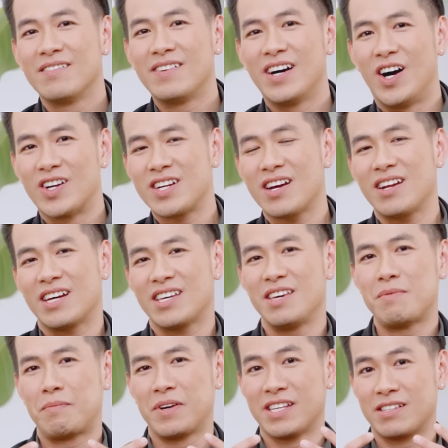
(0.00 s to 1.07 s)
Và họ rất là
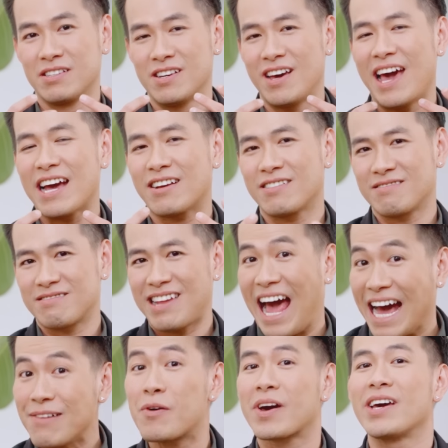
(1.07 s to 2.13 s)
khi mà người, người khác
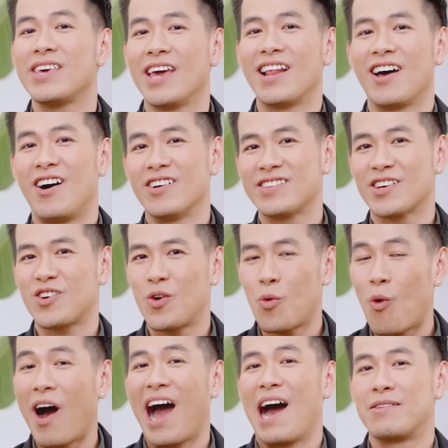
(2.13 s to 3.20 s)
thắng một cái gì là họ sẽ có
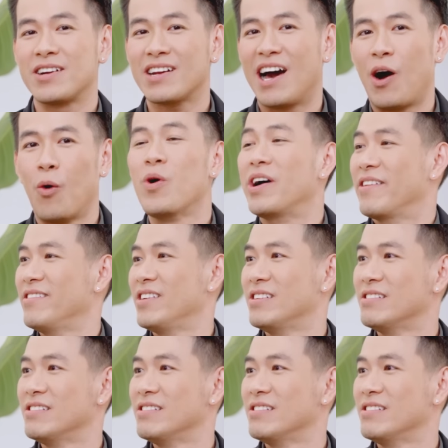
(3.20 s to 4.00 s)
quà rất là hậu hĩnh